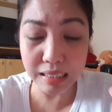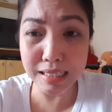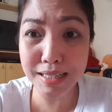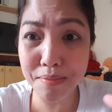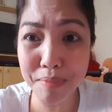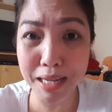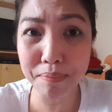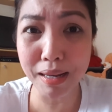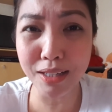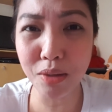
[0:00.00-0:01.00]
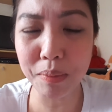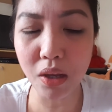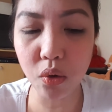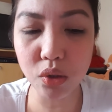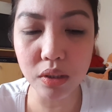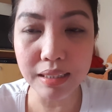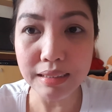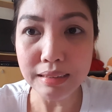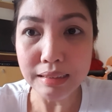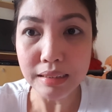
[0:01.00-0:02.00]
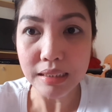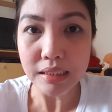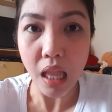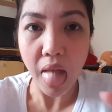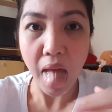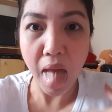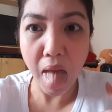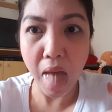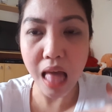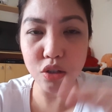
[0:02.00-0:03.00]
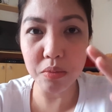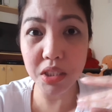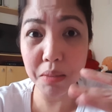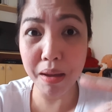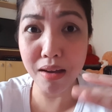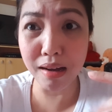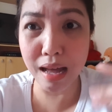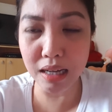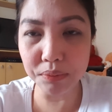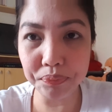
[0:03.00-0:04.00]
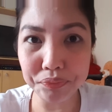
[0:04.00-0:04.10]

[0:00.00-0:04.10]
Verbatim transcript: Isang bite pa lang yun, pero ah, sumisipa yung anghang.